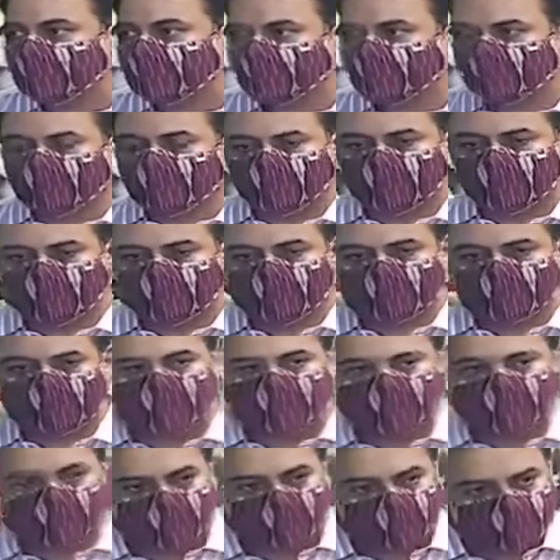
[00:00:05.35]
గౌరవ
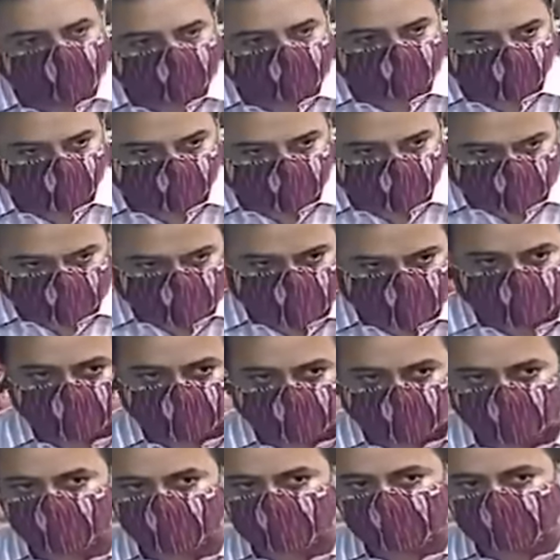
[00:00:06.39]
ముఖ్యమంత్రి గారి నాయకత్వంలో ఈరోజు
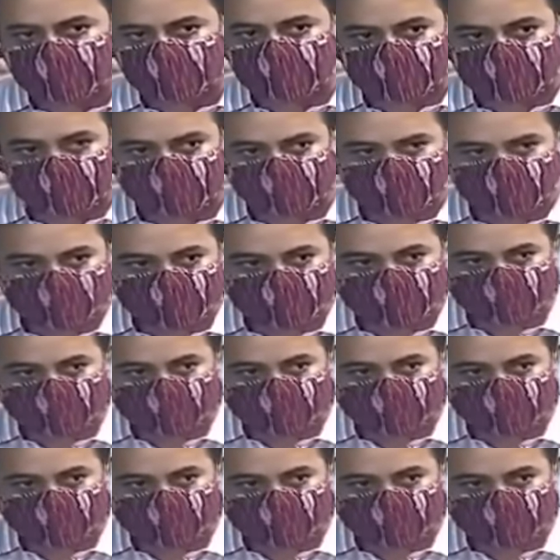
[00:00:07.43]
తెలంగాణలో జరుగుతున్నాయి